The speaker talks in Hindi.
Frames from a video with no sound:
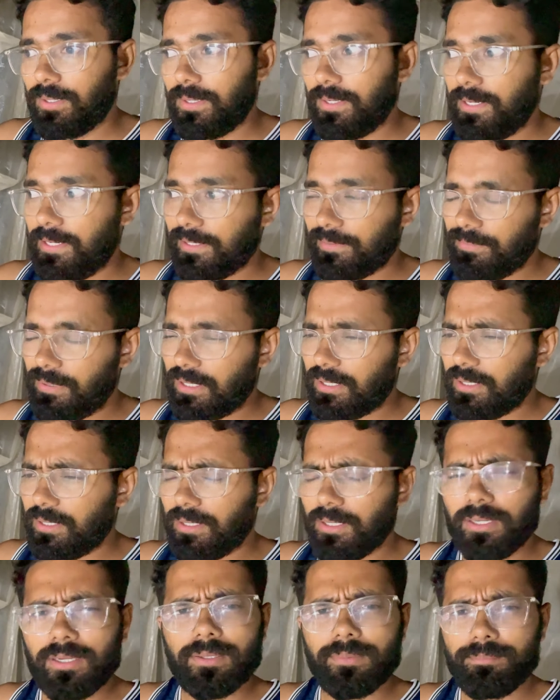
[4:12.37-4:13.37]
लगभग
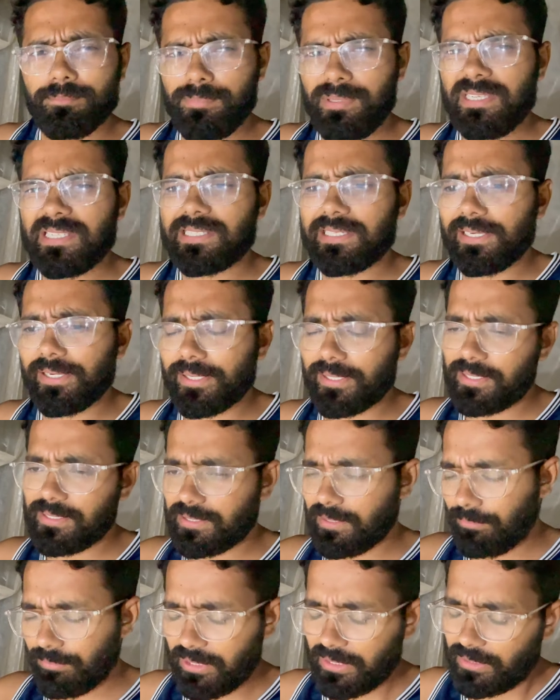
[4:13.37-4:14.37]
बीस लीटर के
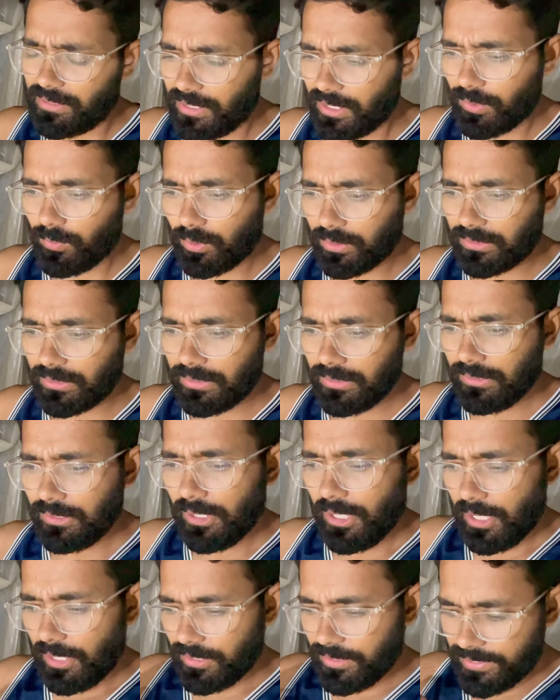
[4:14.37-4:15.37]
समथिंग दिया हुआ था
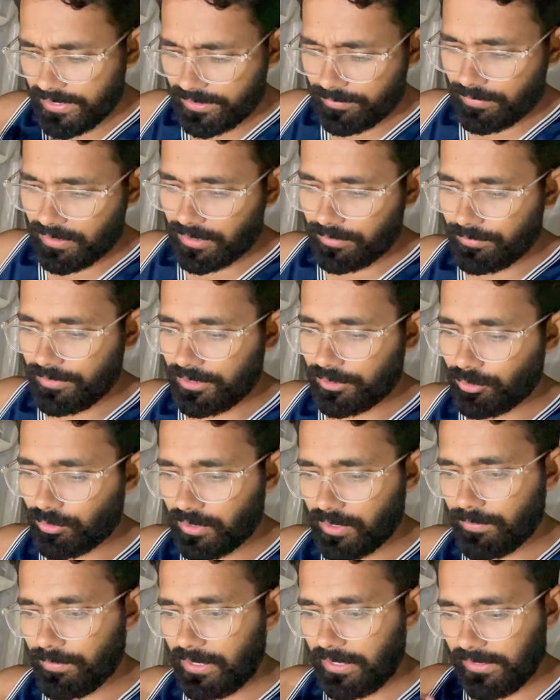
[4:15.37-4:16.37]
दिन में हमने
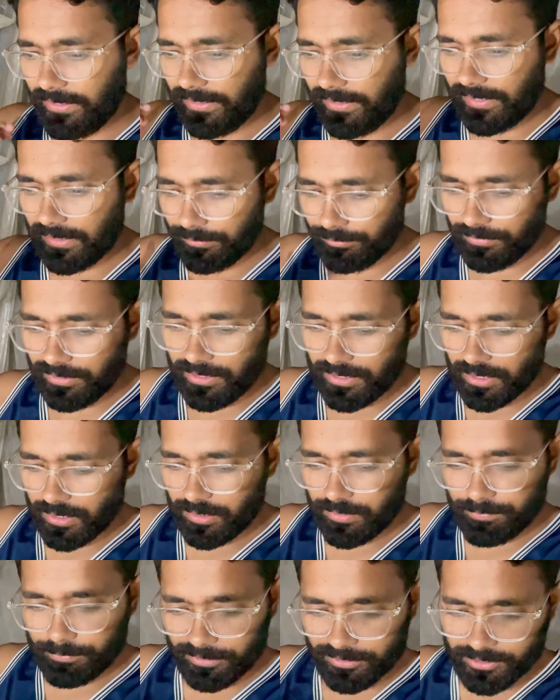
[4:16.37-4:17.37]
थोड़ा पानी कम दिया
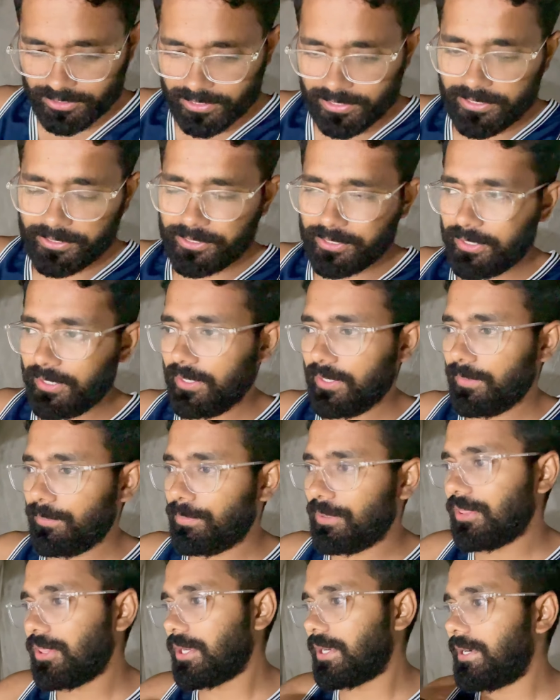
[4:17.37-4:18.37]
पंद्रह लीटर
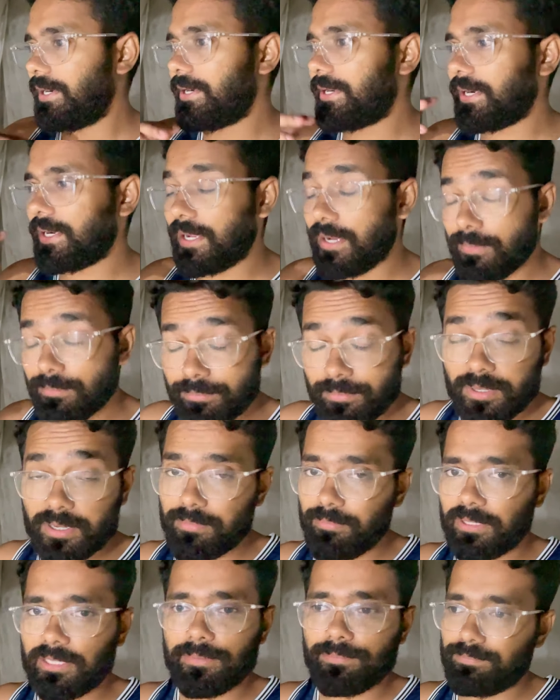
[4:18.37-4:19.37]
पंद्रह लीटर कम
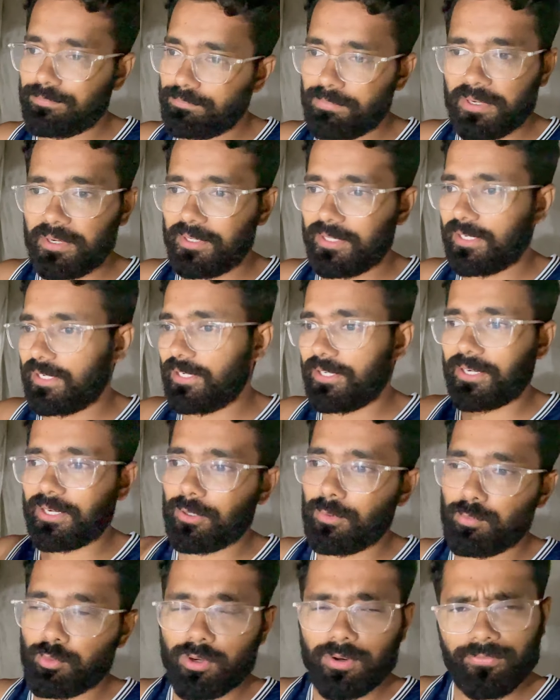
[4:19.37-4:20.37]
मतलब पंद्रह लीटर
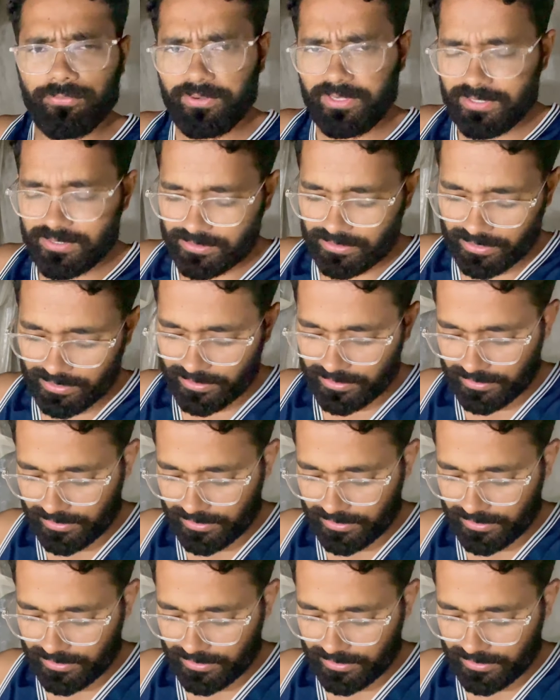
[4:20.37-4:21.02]
को पूरा फिनिश करने